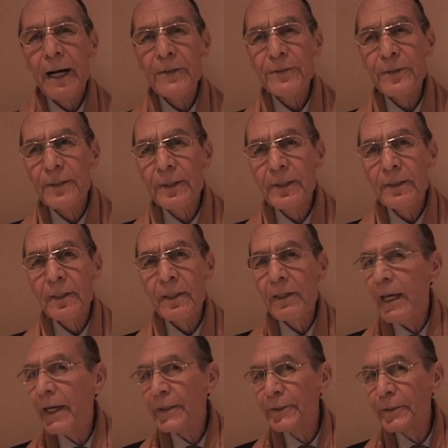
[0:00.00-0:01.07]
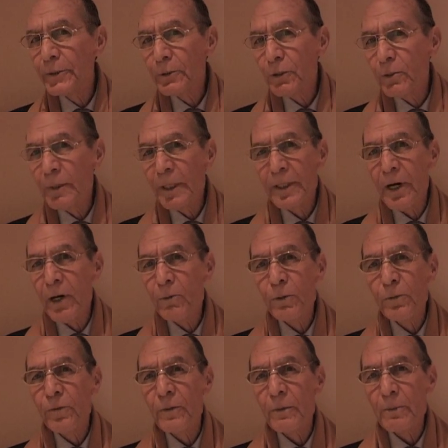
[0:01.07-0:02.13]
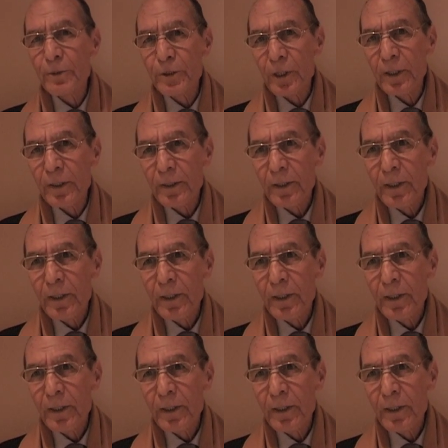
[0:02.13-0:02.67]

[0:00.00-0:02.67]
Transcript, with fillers: اسنيني الله يهديكم لان عاود في بمشي